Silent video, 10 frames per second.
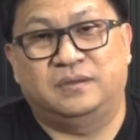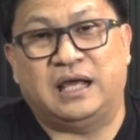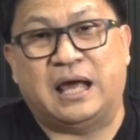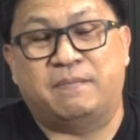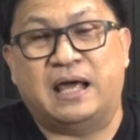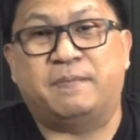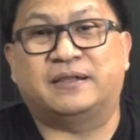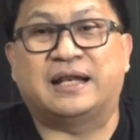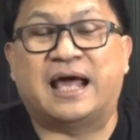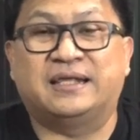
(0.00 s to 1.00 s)
นะครับให้พั
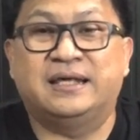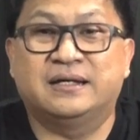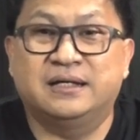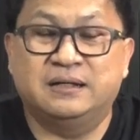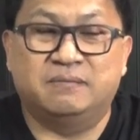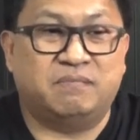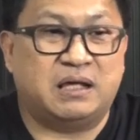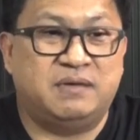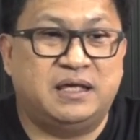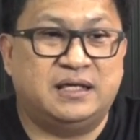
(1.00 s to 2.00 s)
ฒนายิ่งขึ้นไม่
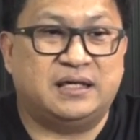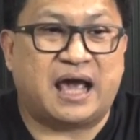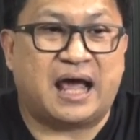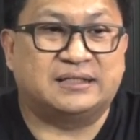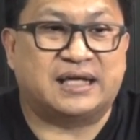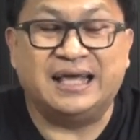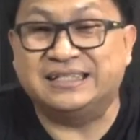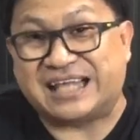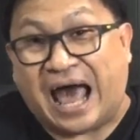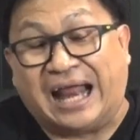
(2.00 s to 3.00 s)
มีการใช้
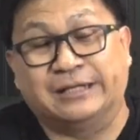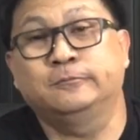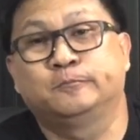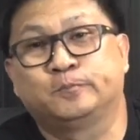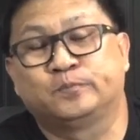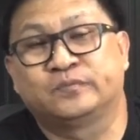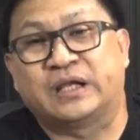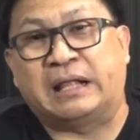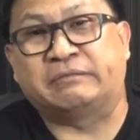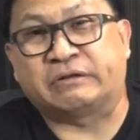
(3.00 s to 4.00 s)
สาร
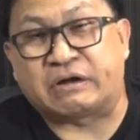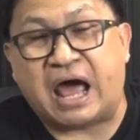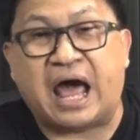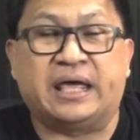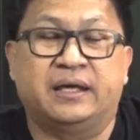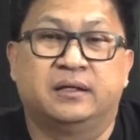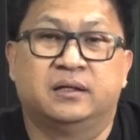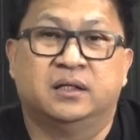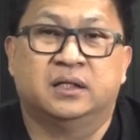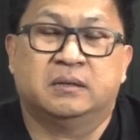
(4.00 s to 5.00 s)
อันตราย
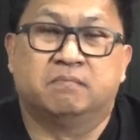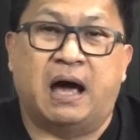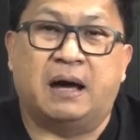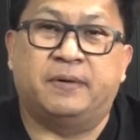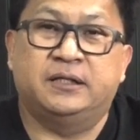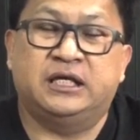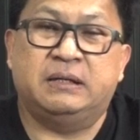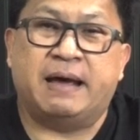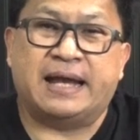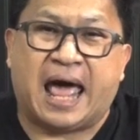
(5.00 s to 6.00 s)
บางพื้นที่
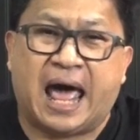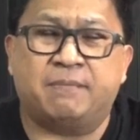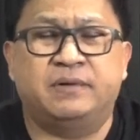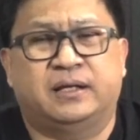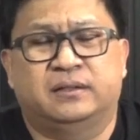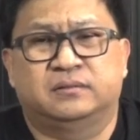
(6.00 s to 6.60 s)
แม่น้ำเนี่ย